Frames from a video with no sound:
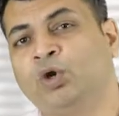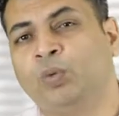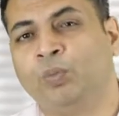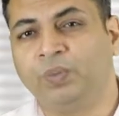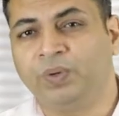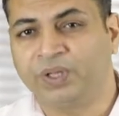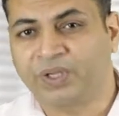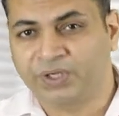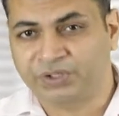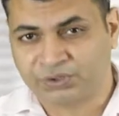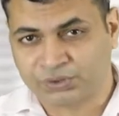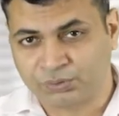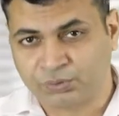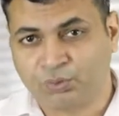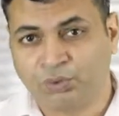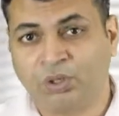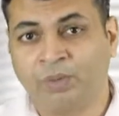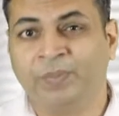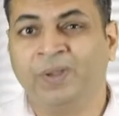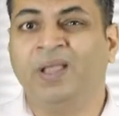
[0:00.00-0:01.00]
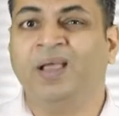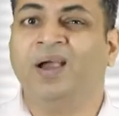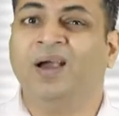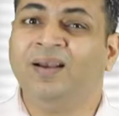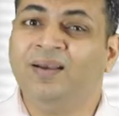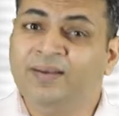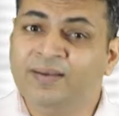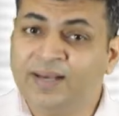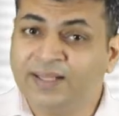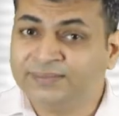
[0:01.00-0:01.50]
कॉम्प्लिकेशन को हमें
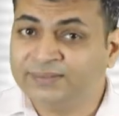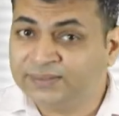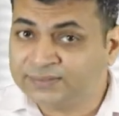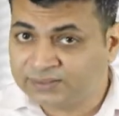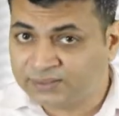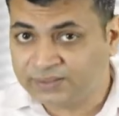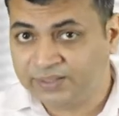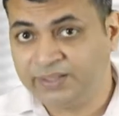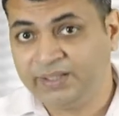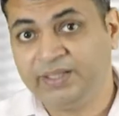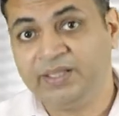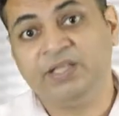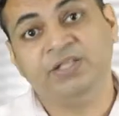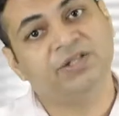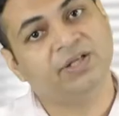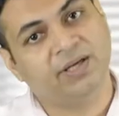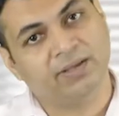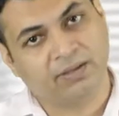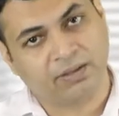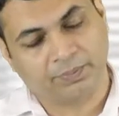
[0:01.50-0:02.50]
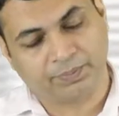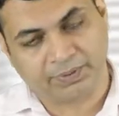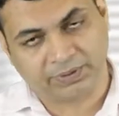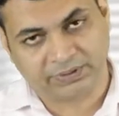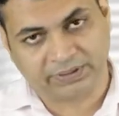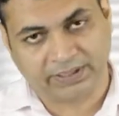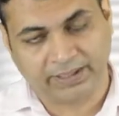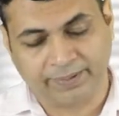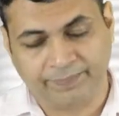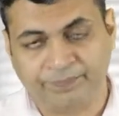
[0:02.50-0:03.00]
अननेसेसरी ही झेलना
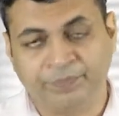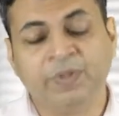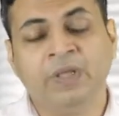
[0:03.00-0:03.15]
पड़ता है